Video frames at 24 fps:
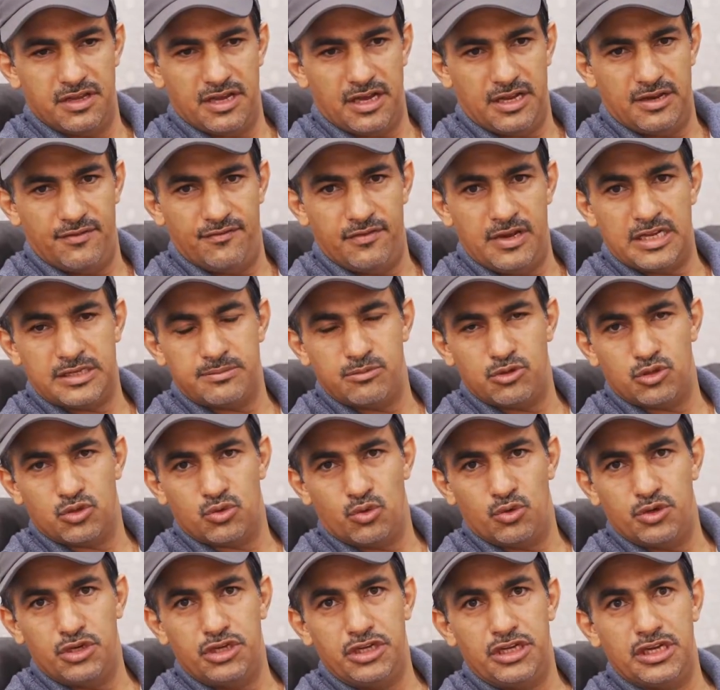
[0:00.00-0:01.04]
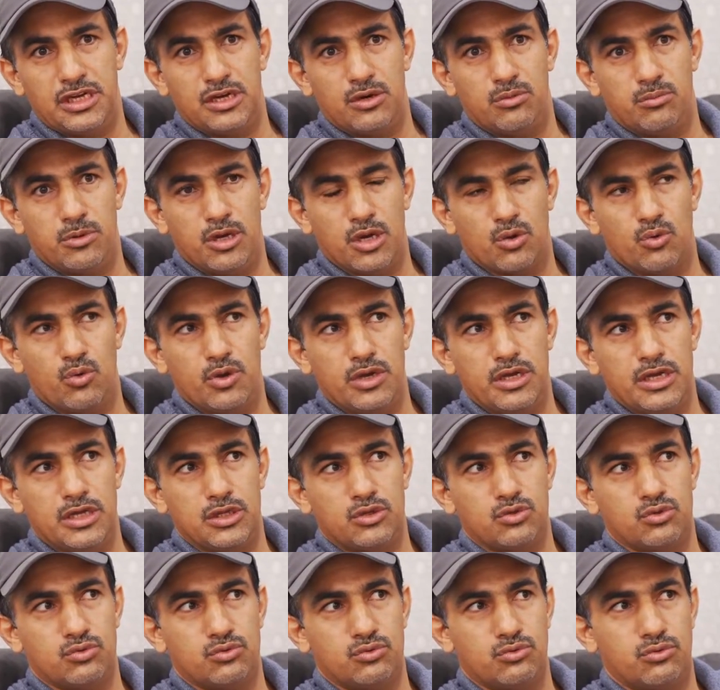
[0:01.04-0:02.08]
يعني ناس من السعوديه ومن
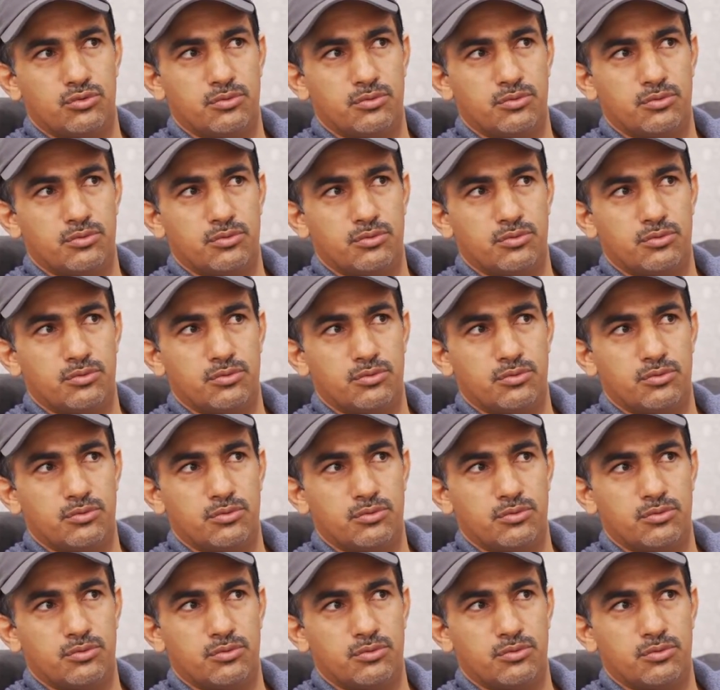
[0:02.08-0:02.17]
الكويت